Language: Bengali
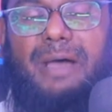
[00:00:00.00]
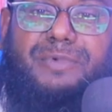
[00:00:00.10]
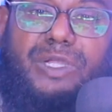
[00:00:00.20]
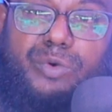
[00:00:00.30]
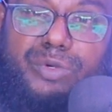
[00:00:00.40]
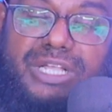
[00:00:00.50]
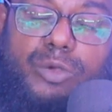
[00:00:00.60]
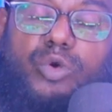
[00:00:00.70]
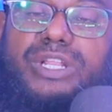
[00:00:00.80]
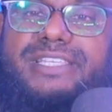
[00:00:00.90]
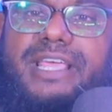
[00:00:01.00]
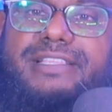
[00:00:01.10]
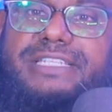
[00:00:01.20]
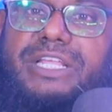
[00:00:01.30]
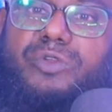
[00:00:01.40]
আপনি কোন গুলি
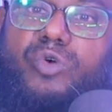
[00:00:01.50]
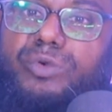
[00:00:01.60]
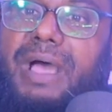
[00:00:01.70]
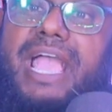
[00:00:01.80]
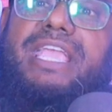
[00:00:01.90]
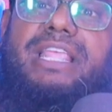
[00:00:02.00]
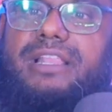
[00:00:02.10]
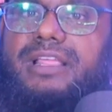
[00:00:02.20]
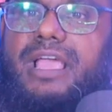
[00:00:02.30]
চালাচ্ছেন কোন ভাইয়ের